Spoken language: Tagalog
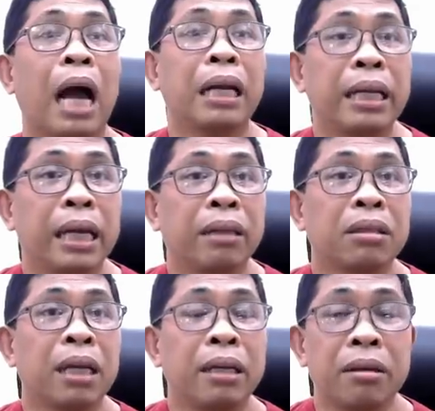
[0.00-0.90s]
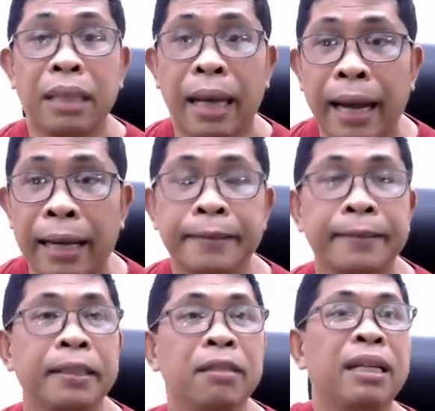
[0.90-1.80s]
galing ito sa Diyos lahat.
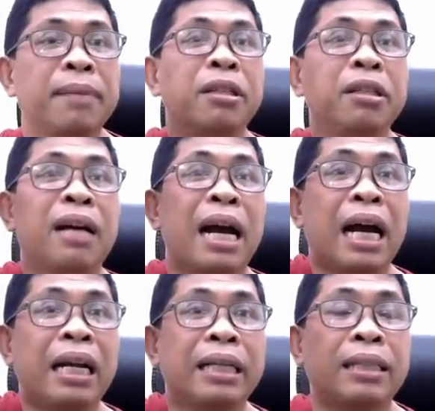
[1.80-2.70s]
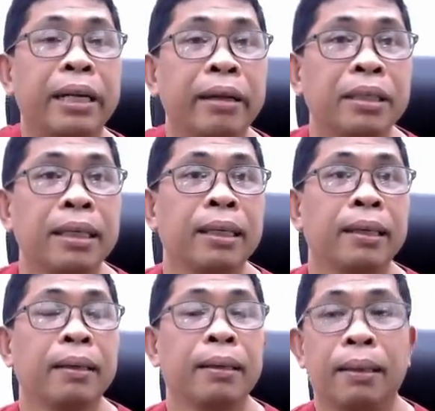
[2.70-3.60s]
Yung demonyo nga galing sa Diyos eh.